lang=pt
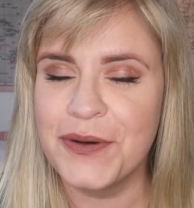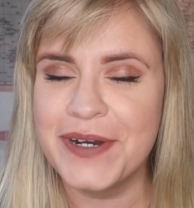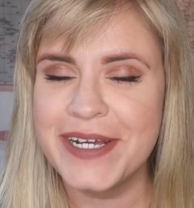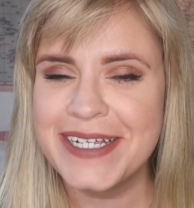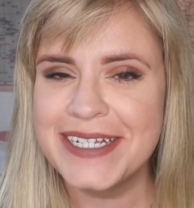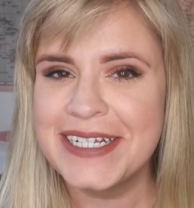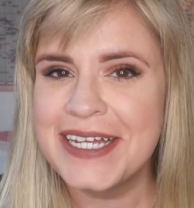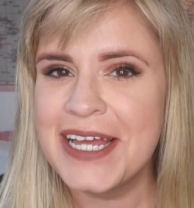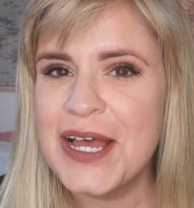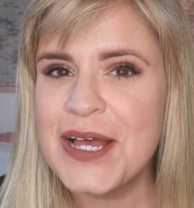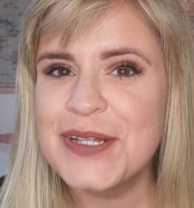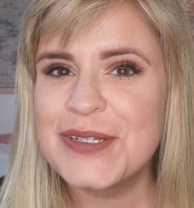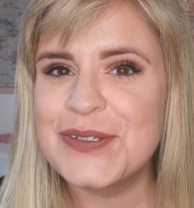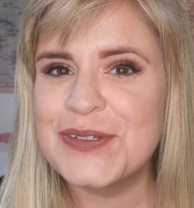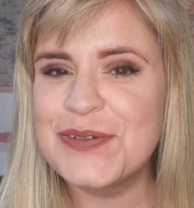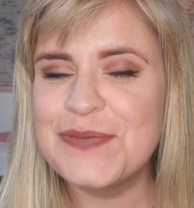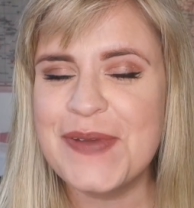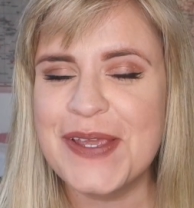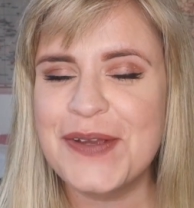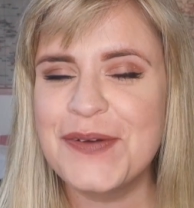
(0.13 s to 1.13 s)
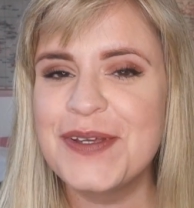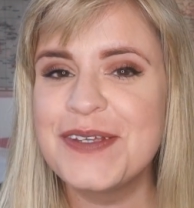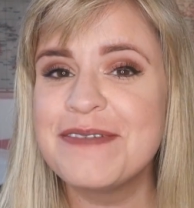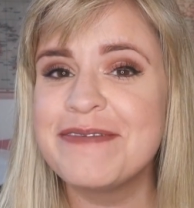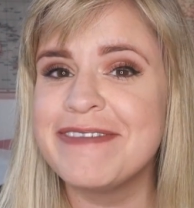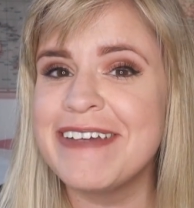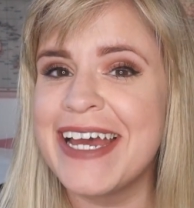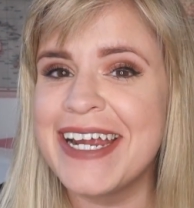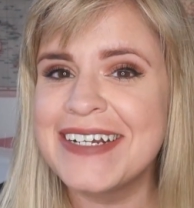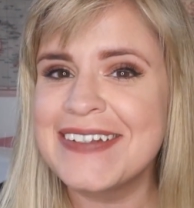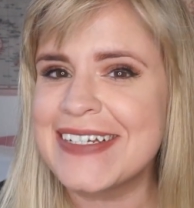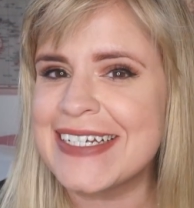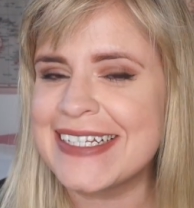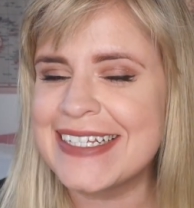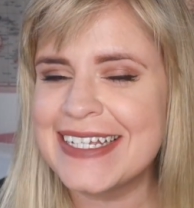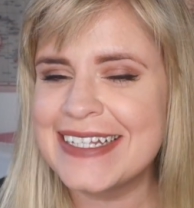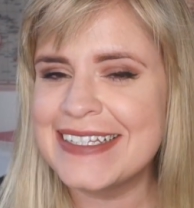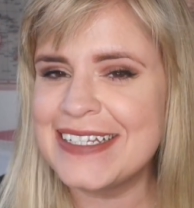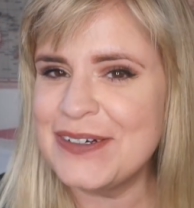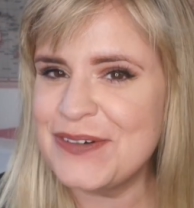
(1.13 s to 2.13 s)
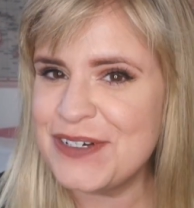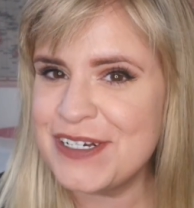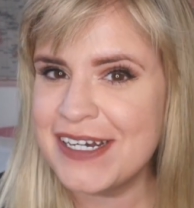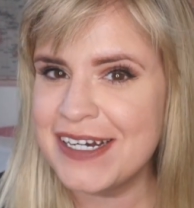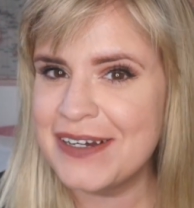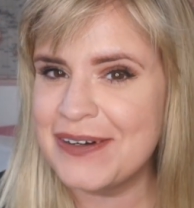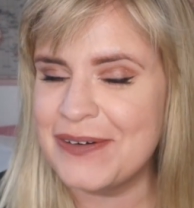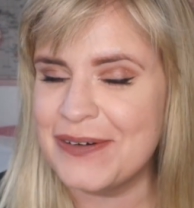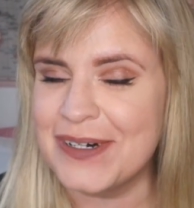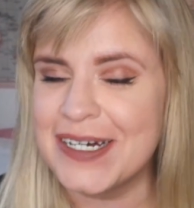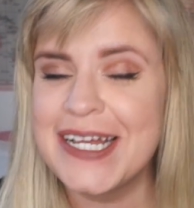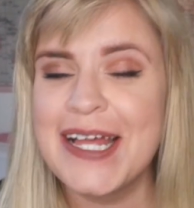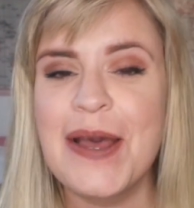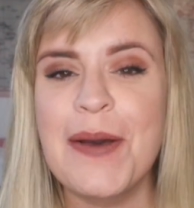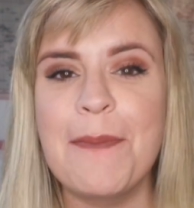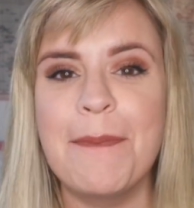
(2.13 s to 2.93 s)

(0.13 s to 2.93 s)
Oi, tudo bem que o inverno ainda não chegou,